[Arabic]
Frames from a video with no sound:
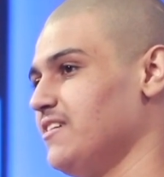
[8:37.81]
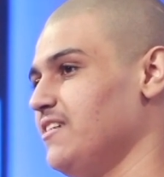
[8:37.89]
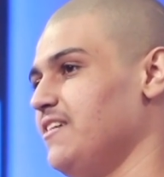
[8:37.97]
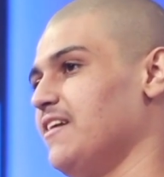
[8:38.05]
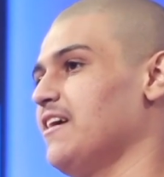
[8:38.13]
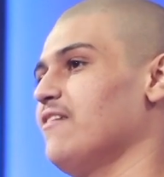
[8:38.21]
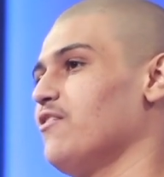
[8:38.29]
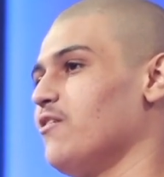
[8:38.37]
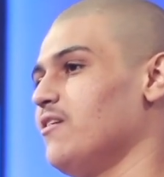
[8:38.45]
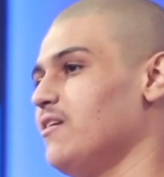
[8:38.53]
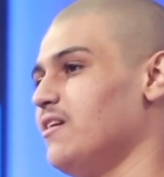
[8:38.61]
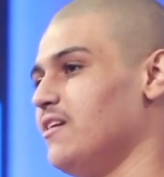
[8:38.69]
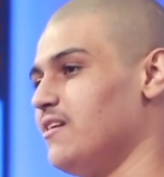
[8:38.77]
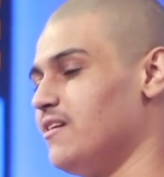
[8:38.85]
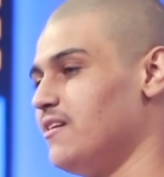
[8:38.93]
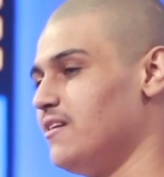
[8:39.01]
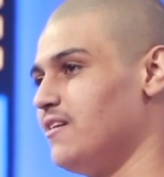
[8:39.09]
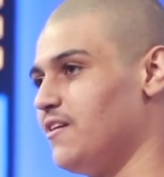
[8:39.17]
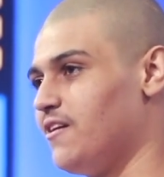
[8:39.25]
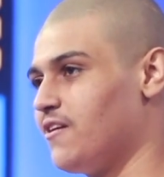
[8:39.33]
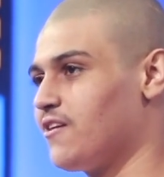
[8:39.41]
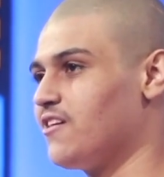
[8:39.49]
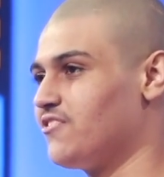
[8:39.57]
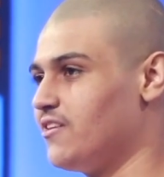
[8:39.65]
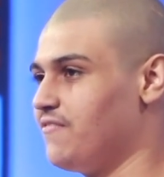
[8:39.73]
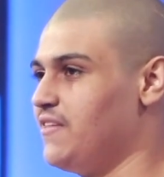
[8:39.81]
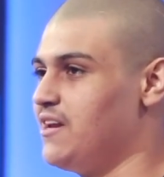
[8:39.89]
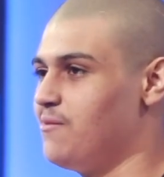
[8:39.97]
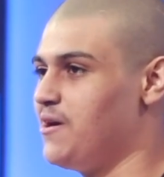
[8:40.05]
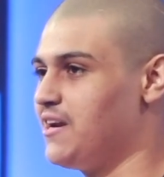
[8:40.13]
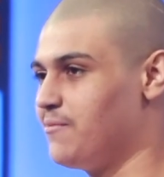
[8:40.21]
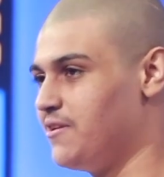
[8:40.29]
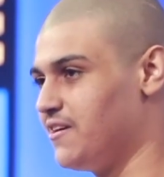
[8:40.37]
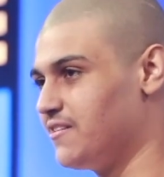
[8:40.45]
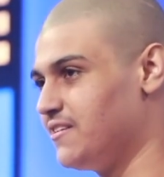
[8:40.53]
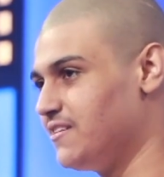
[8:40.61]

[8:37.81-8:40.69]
يعني هذول الحراس الاثنين اللي معنا بالنادي